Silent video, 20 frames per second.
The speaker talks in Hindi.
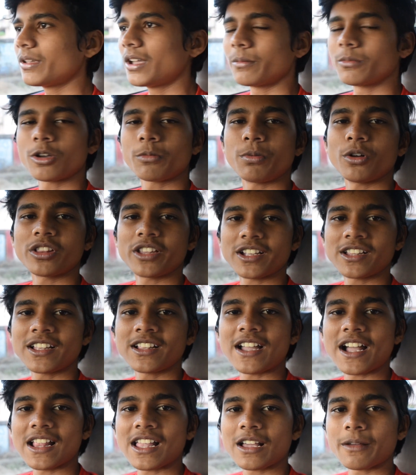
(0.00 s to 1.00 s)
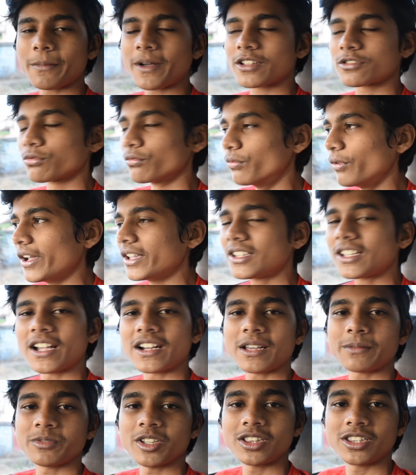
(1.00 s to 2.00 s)
अभी हम लोग पॉलिटेक्निक ढाला के पास वेट
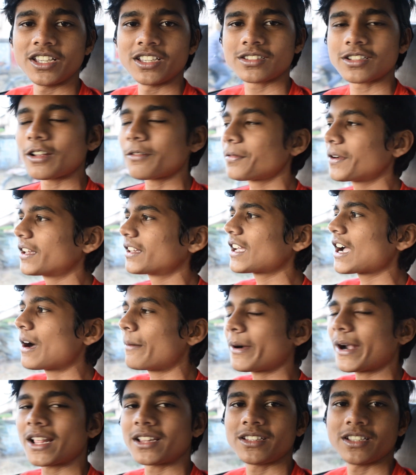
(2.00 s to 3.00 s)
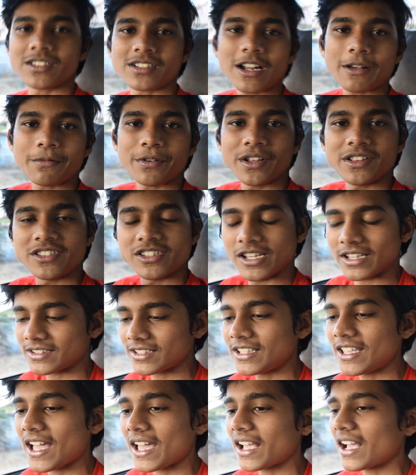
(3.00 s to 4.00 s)
करें अपने तीसरे फ्रेंड का हमारा तीसरा फ्रेंड
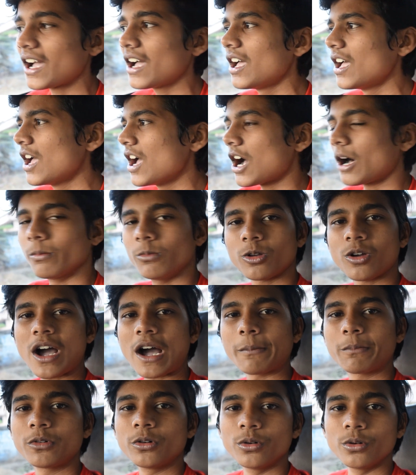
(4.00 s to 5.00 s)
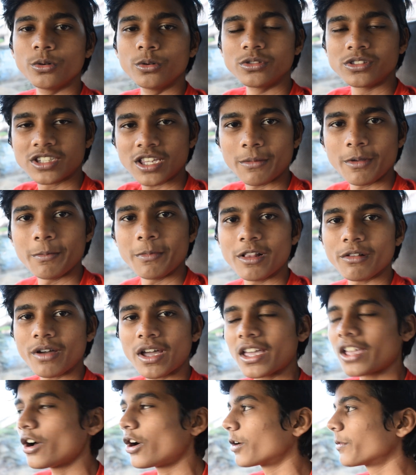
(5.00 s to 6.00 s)
जैसे ही आएगा हम लोग आपको उनसे भी
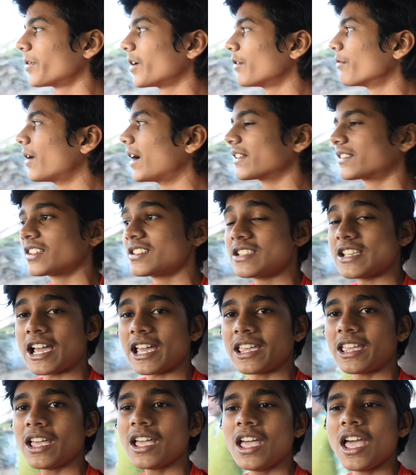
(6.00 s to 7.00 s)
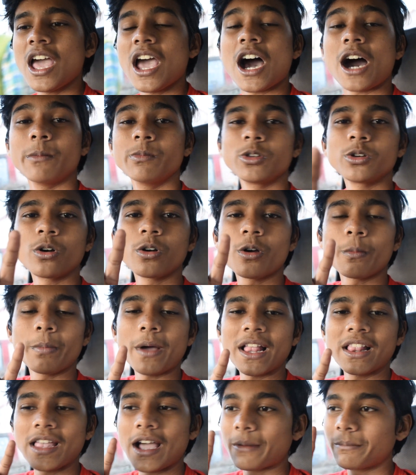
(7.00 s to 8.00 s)
मिलवाएंगे और फिर वहाँ से जाएंगे हम लोगों को
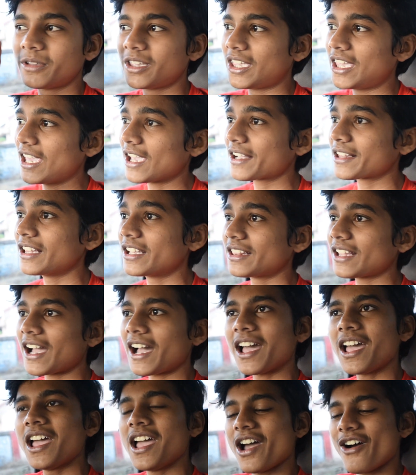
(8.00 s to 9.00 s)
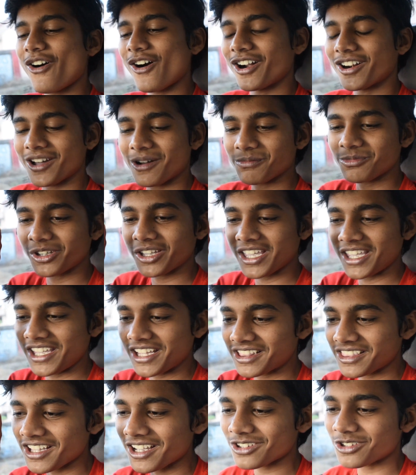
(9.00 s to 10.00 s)
पहले आप केक लेना है और हम लोग
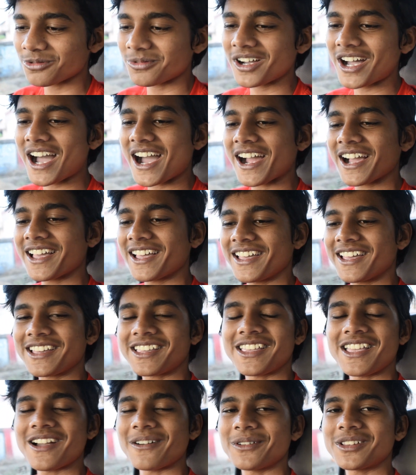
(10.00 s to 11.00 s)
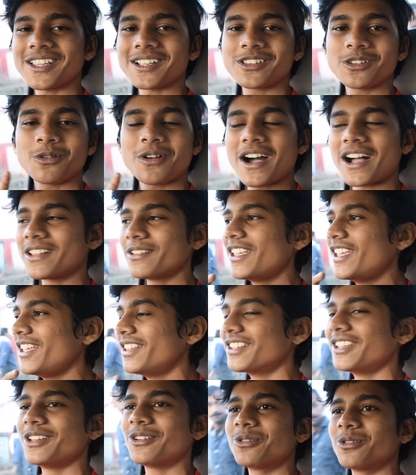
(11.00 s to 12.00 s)
इतना सुबह आ गए हैं कि अभी तक दुकान ही
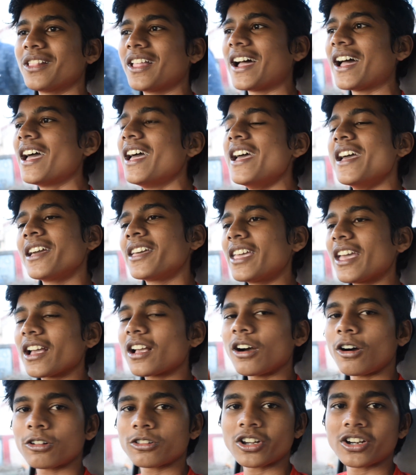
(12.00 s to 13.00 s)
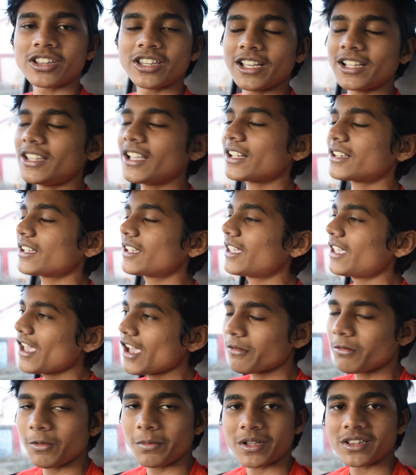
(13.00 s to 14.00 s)
नहीं खुला है केक का ऑर्डर दे दिया था
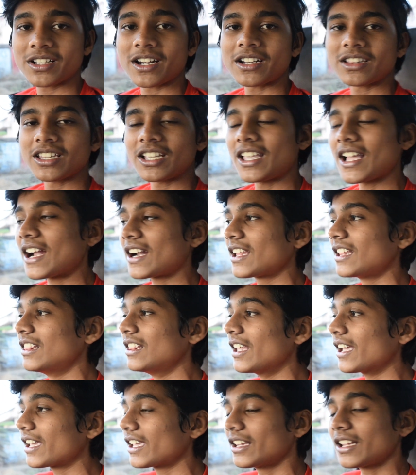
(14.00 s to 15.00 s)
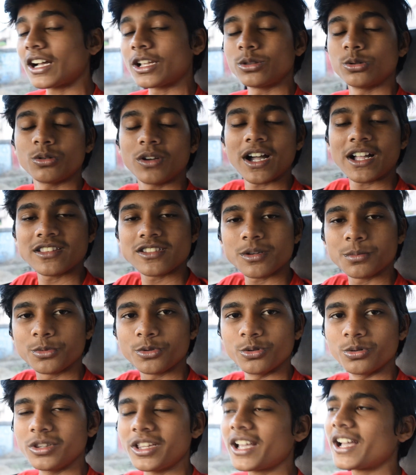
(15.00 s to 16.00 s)
केक भी बंद कर तैयार है लेकिन हाँ दुकान जब
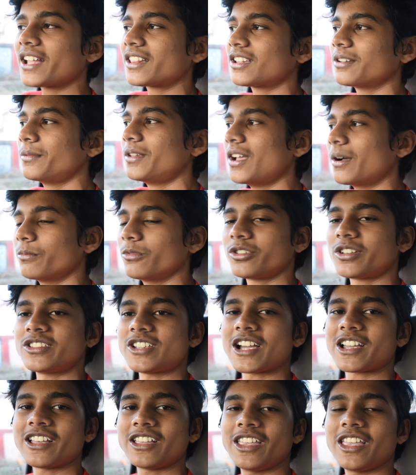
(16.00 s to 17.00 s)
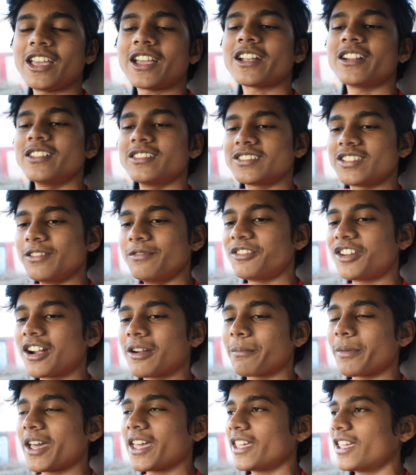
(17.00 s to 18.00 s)
खुलेगा तभी हम लोग जाकर केक रिसीव
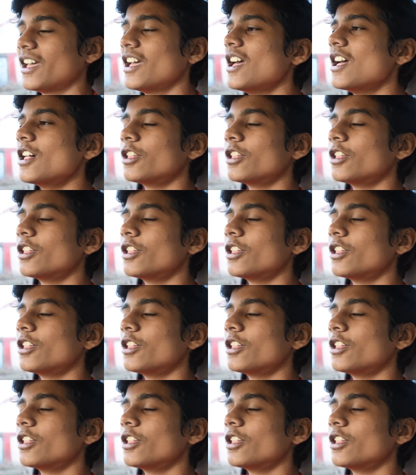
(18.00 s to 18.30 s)
कर पाएंगे